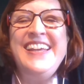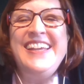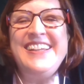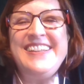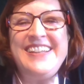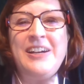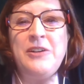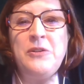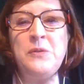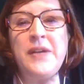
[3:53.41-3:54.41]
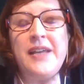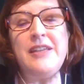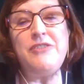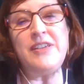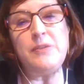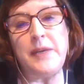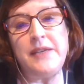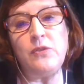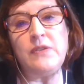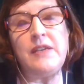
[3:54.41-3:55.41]
Então, cada vez
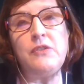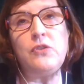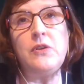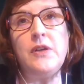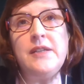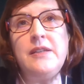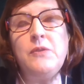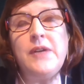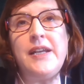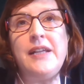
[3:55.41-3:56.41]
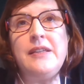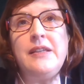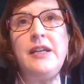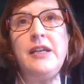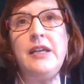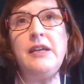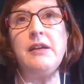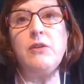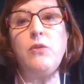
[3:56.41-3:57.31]
mais o censo agora tem um caráter